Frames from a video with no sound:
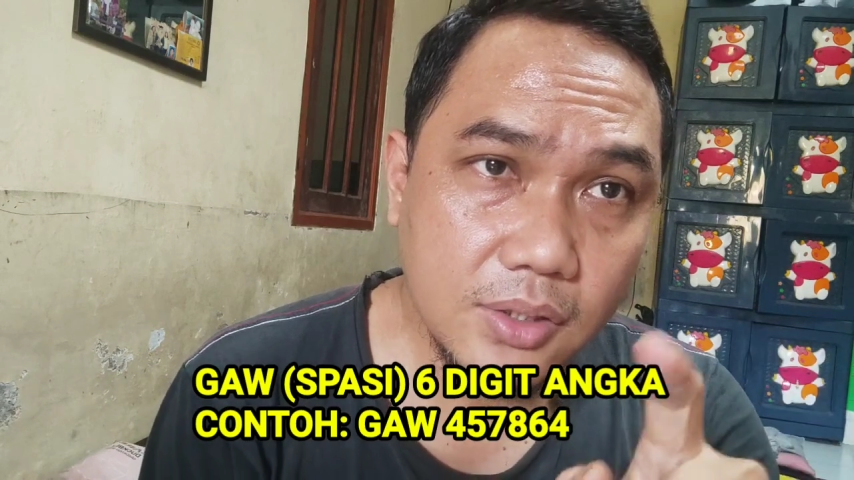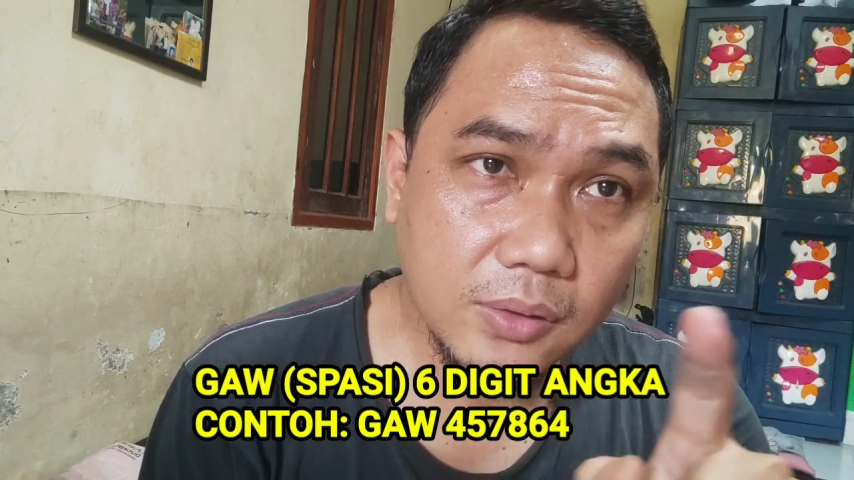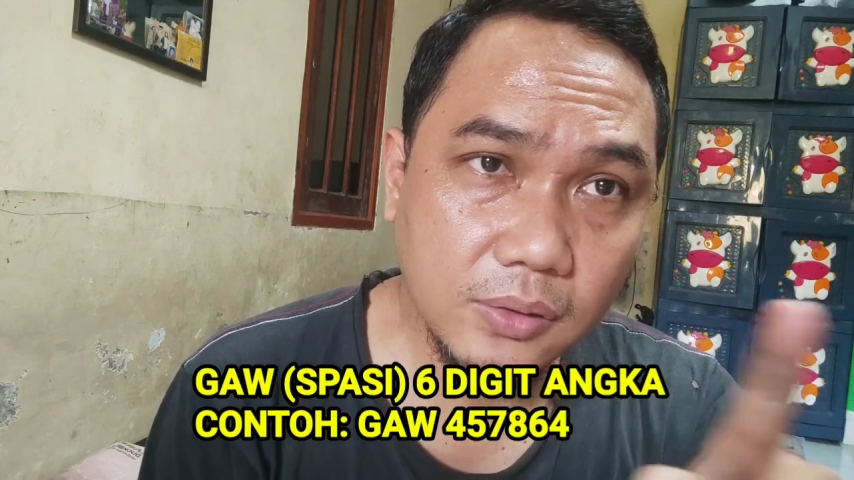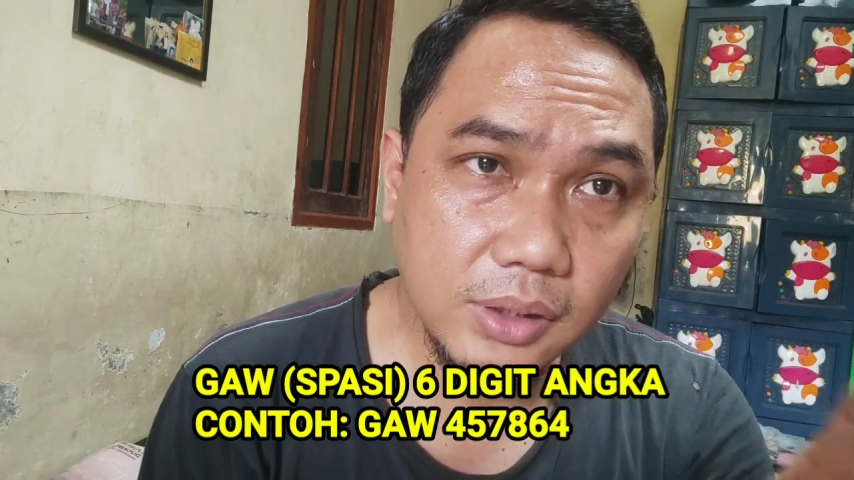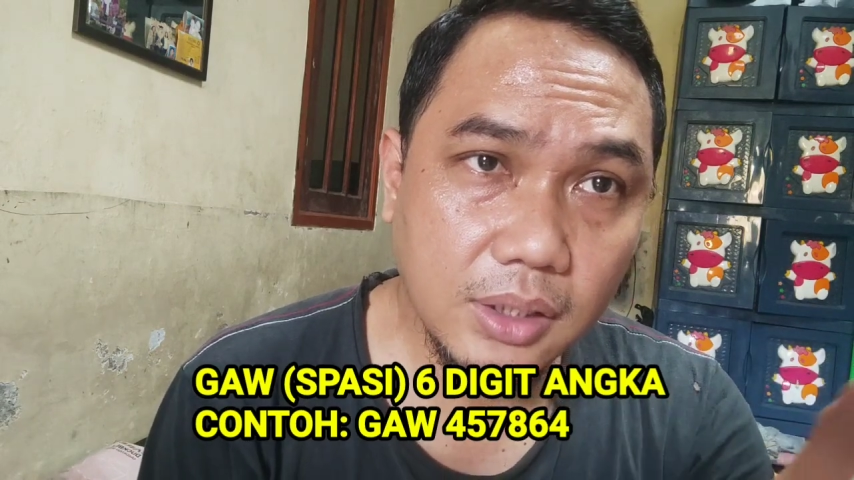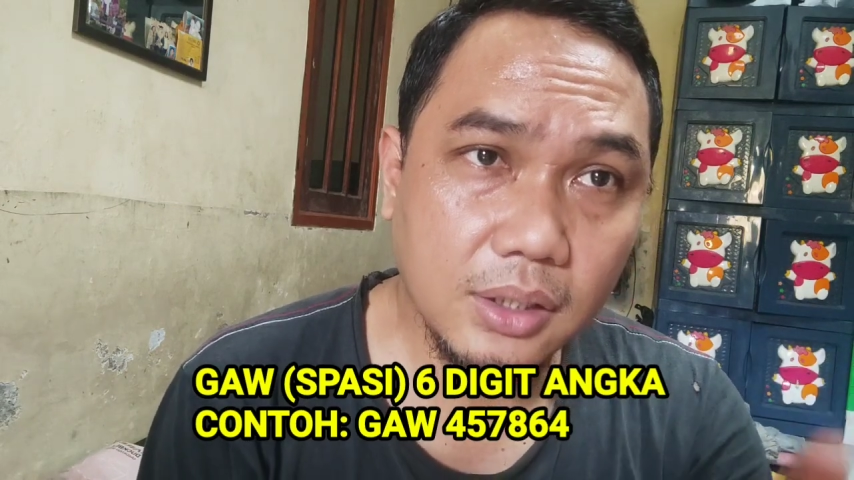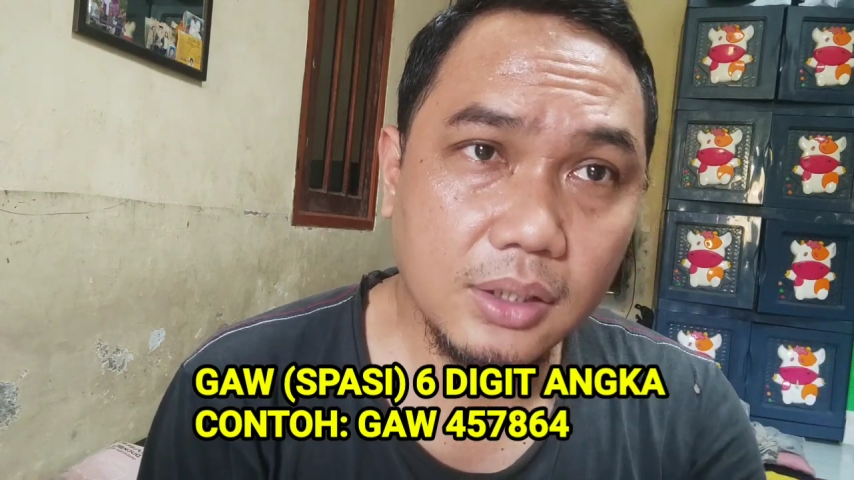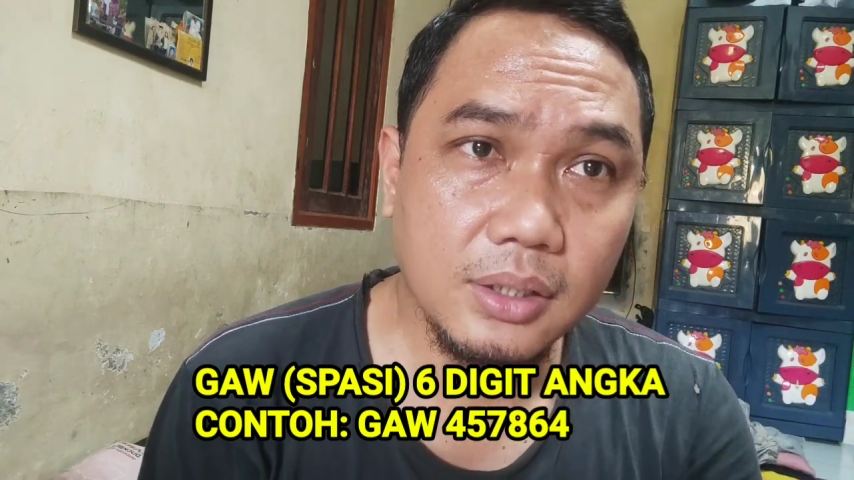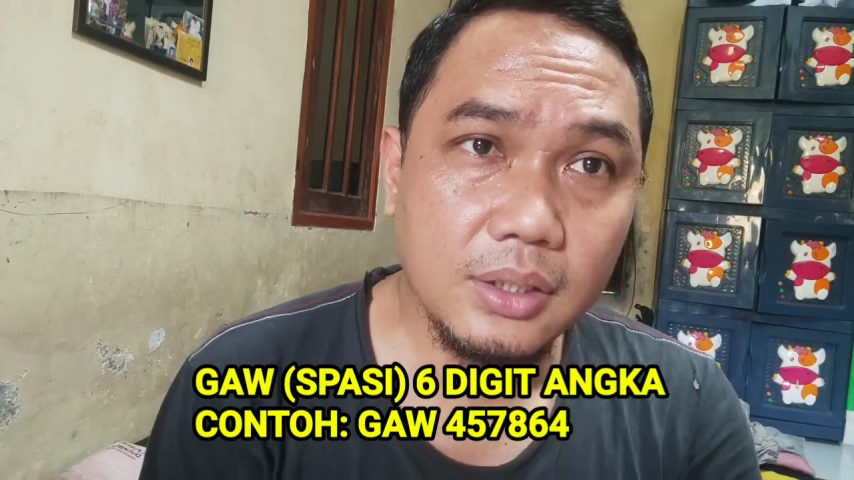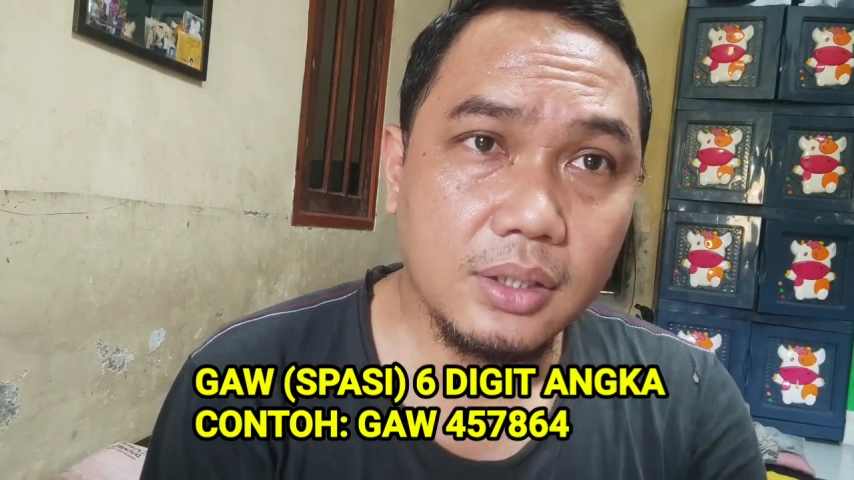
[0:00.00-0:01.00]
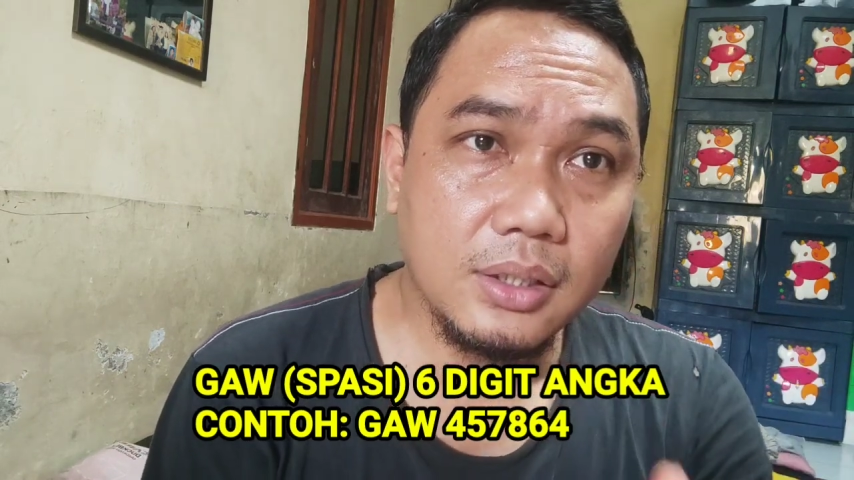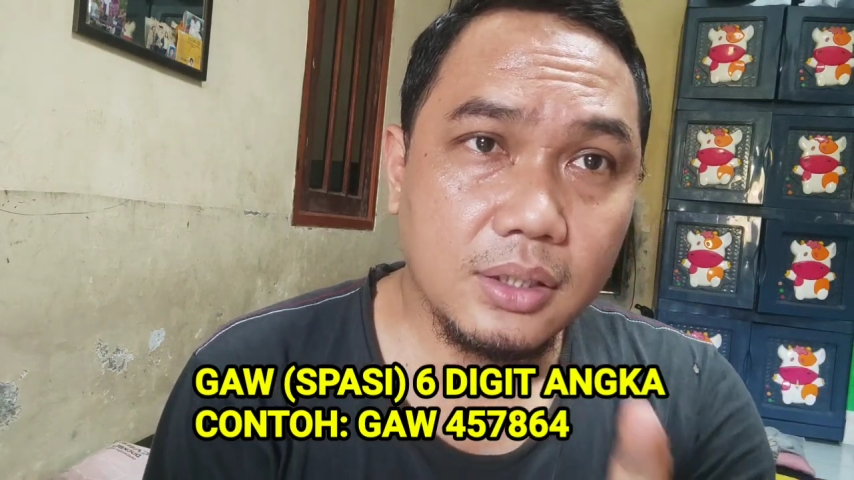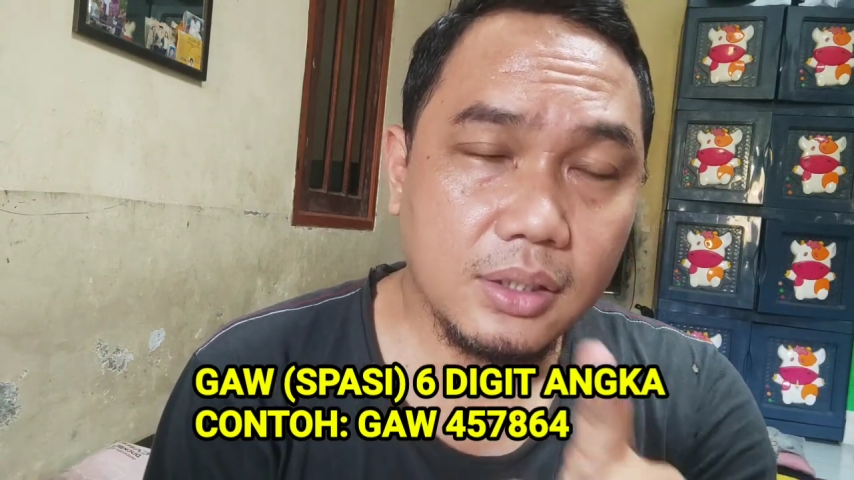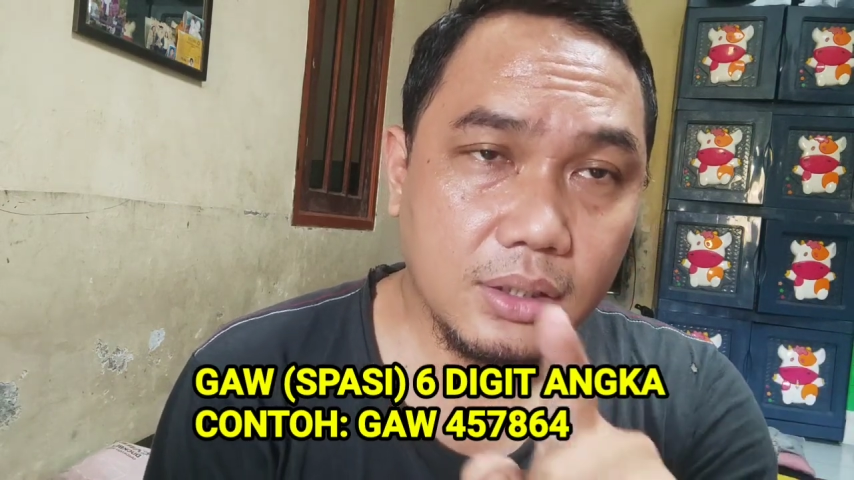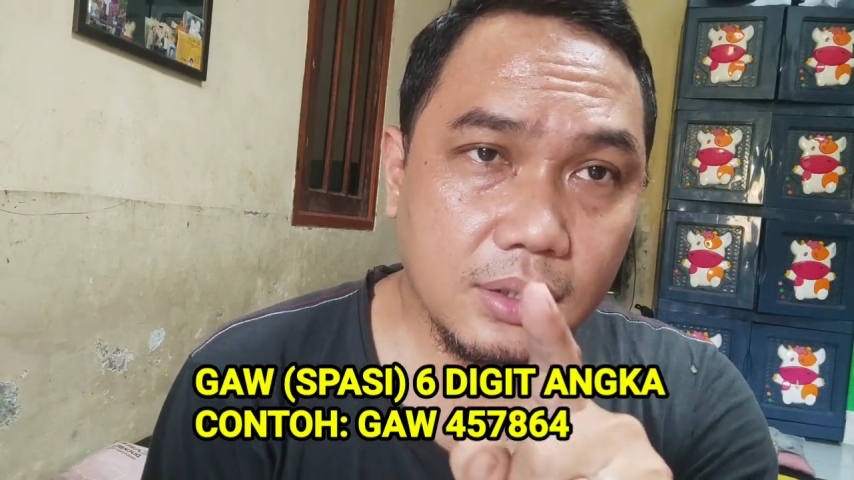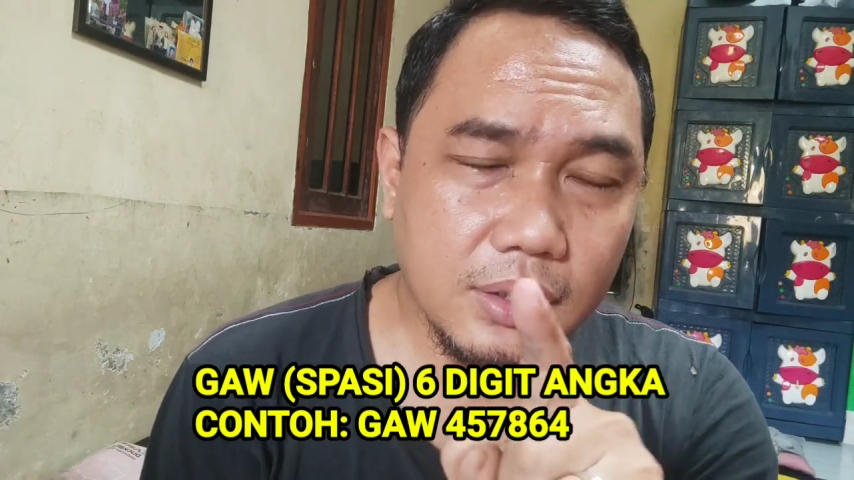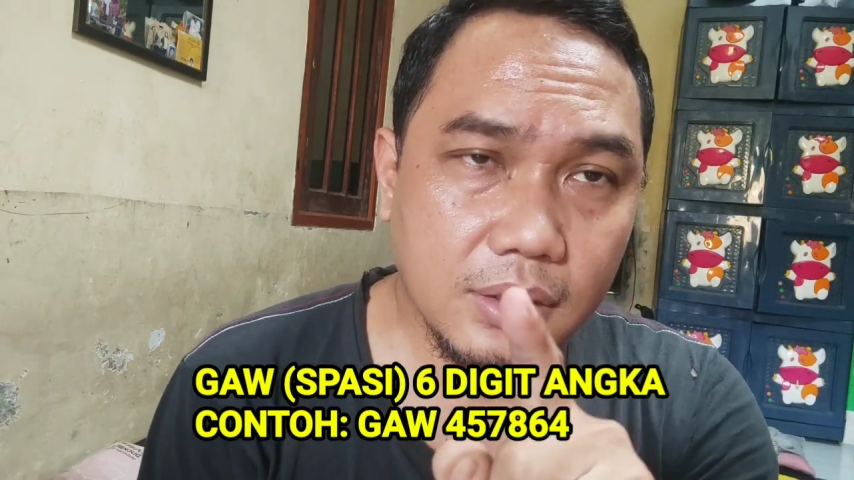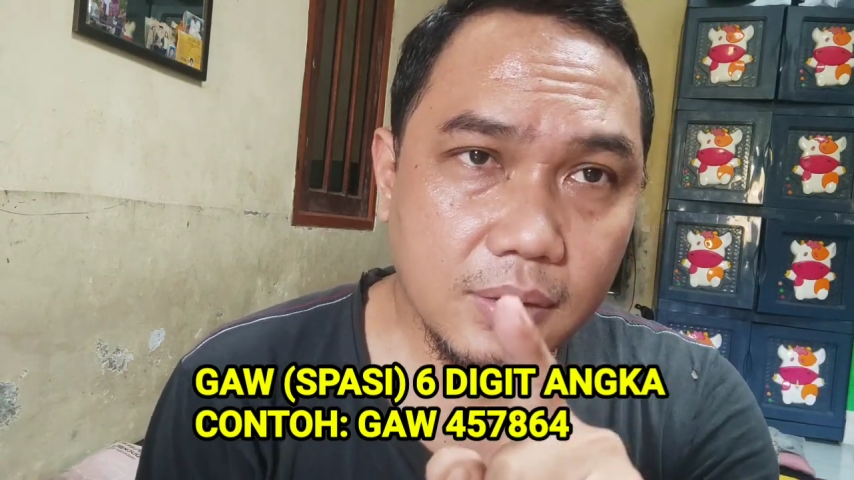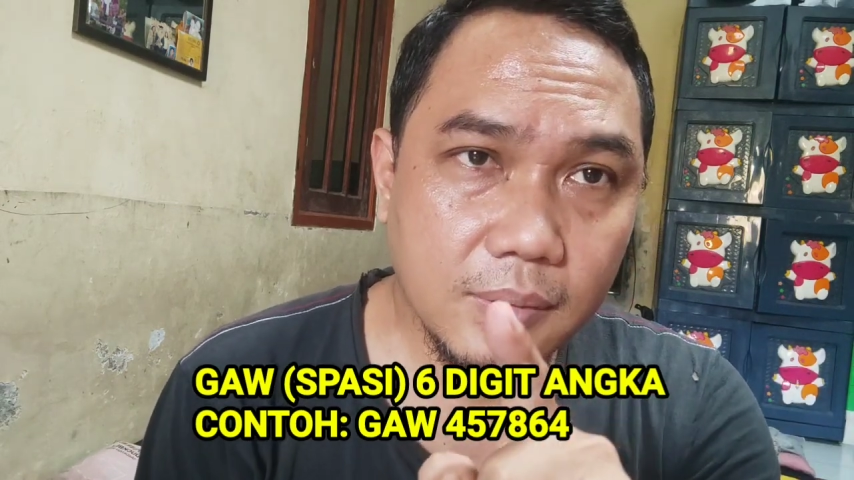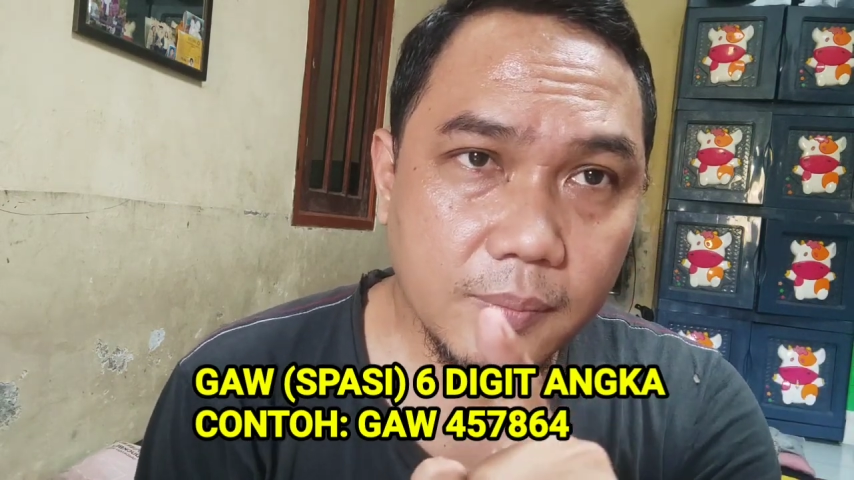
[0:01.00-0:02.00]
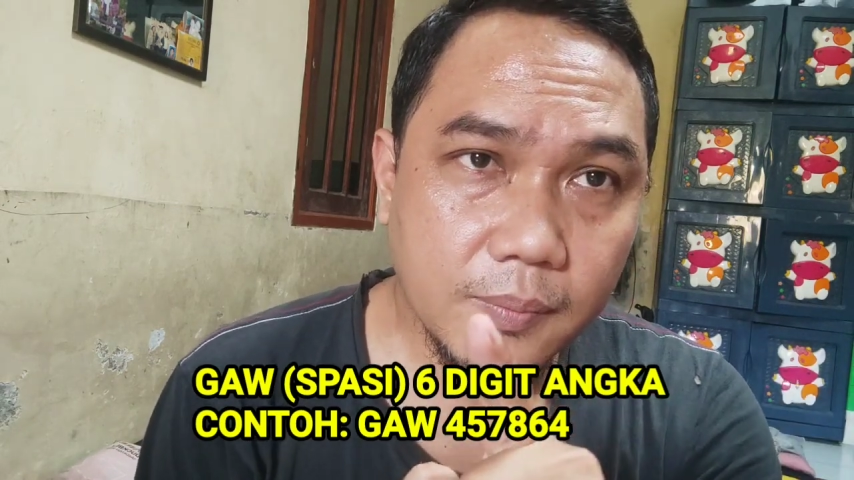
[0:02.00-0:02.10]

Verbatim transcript: contohnya. Uh,